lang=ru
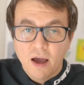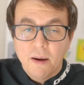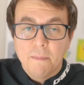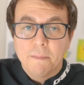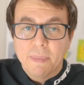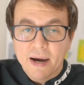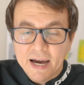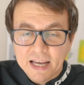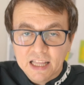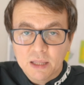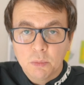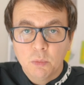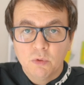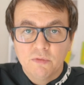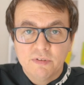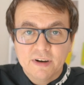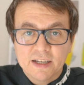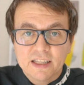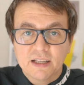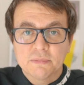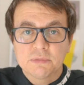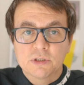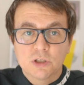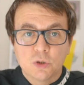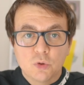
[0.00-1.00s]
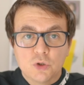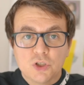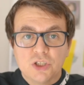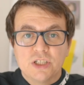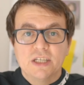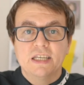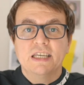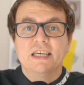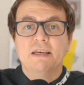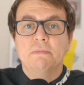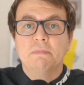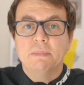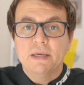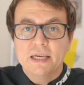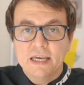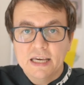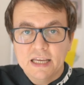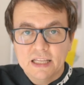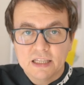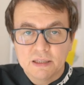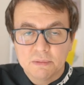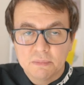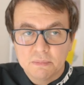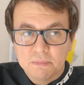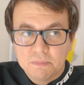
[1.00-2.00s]
Поэтому в этом случае
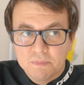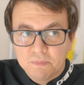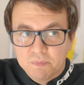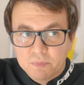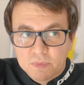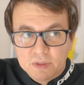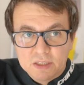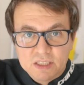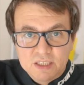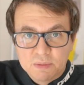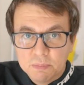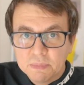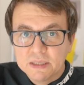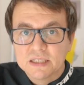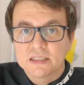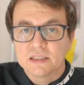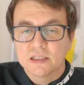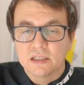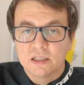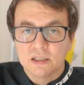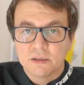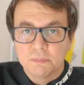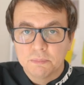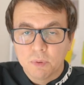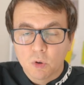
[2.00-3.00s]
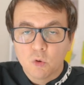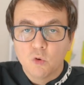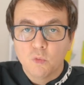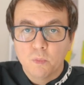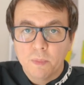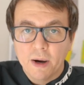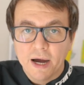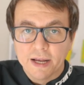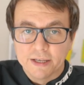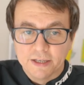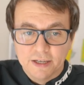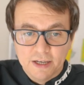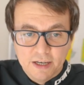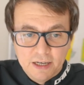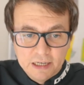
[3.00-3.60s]
имеет смысл покупать.